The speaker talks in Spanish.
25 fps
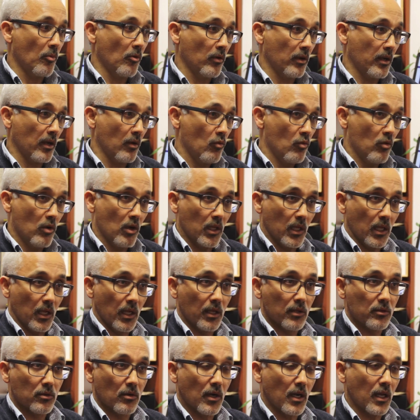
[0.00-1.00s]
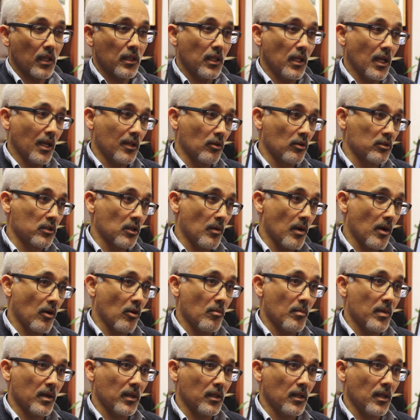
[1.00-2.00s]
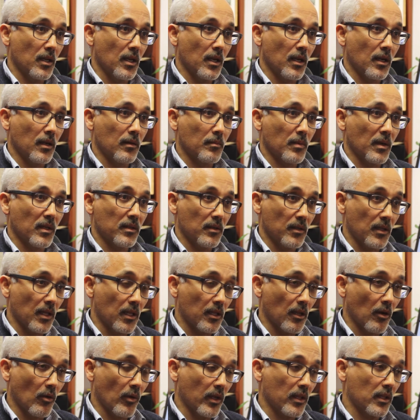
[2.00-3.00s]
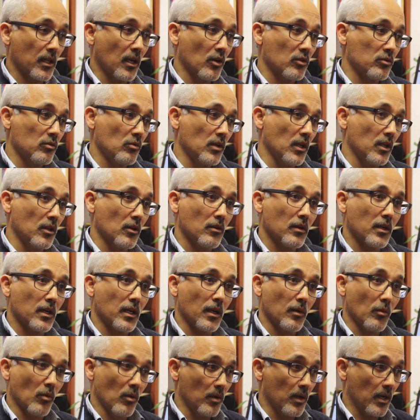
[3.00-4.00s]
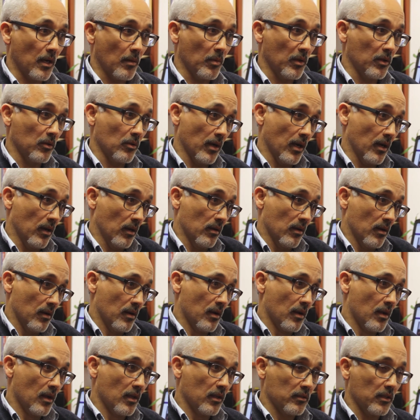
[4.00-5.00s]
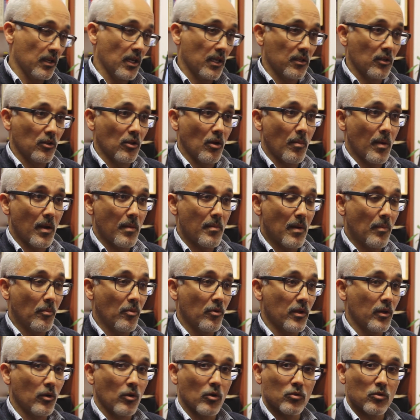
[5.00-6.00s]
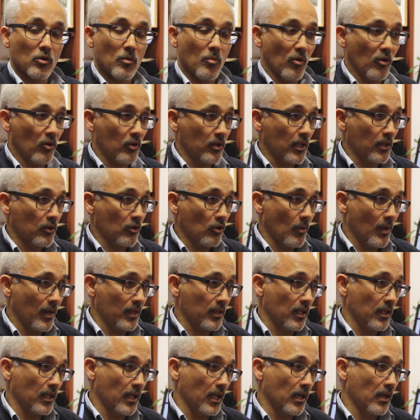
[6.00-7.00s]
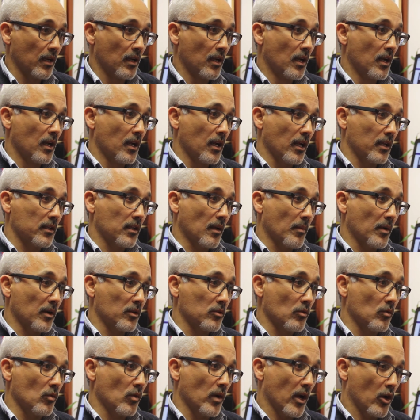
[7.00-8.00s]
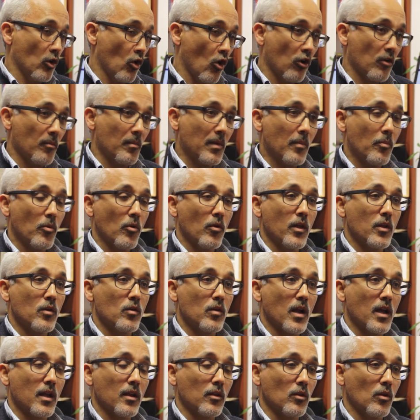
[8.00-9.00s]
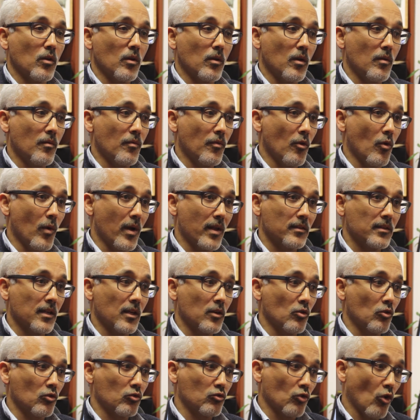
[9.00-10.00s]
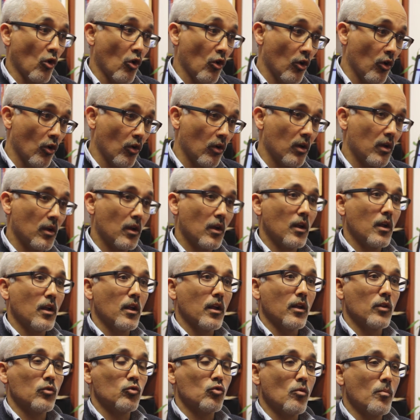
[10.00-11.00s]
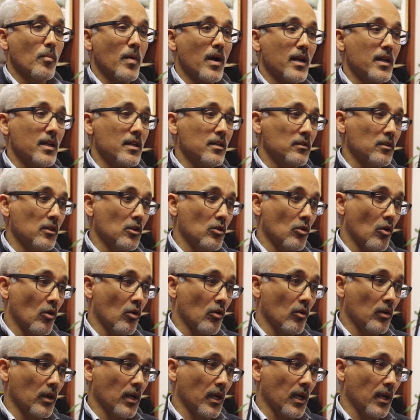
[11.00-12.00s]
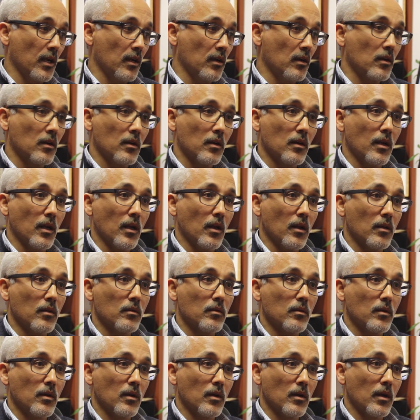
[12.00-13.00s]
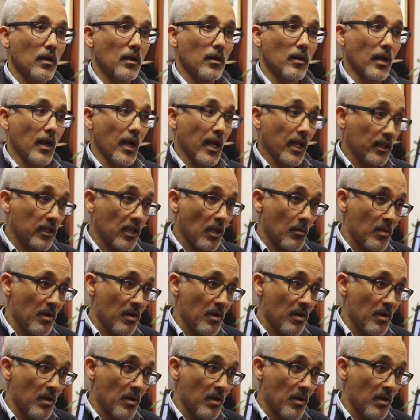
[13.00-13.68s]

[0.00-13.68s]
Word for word: porque uno de esos candidatos se va a convertir en presidente de los Estados Unidos, que vuelvo y repito, él. Sigue siendo el país más poderoso y por lo tanto va a tener esa persona un enorme poder, una influencia no solo en su país, sino en, eh, este